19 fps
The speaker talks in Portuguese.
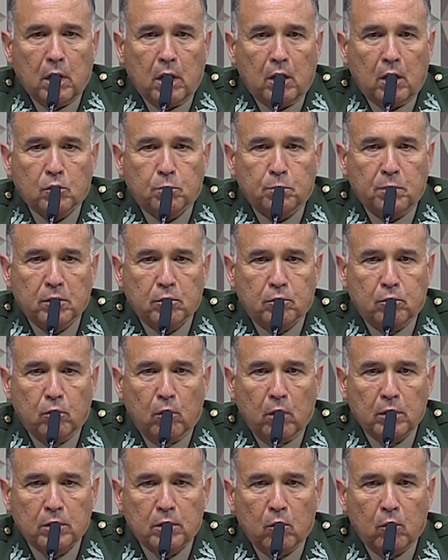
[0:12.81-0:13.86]
As
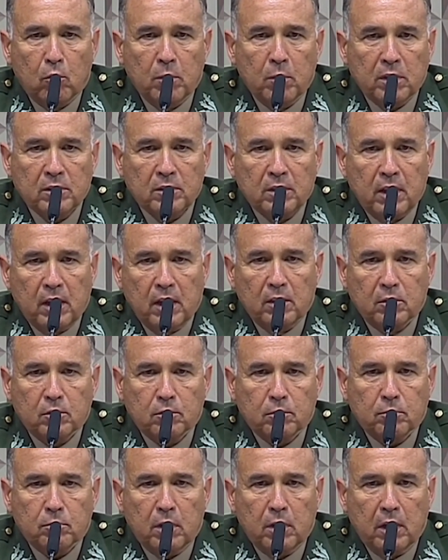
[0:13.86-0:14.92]
pessoas, algumas
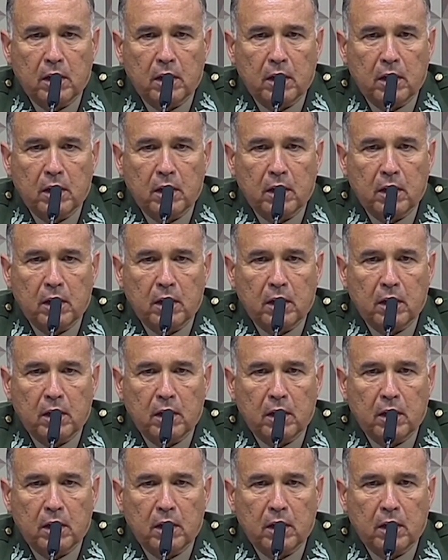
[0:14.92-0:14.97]
delas,